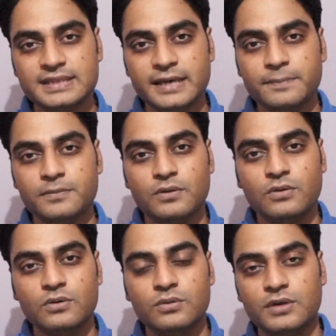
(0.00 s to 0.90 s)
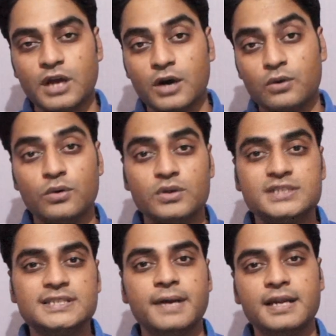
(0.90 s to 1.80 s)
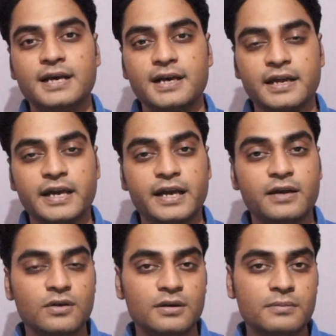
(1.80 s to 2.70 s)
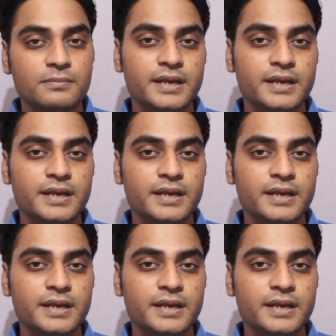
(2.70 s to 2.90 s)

इस ऐप को लाखों लोग इस्तेमाल कर रहे हैं और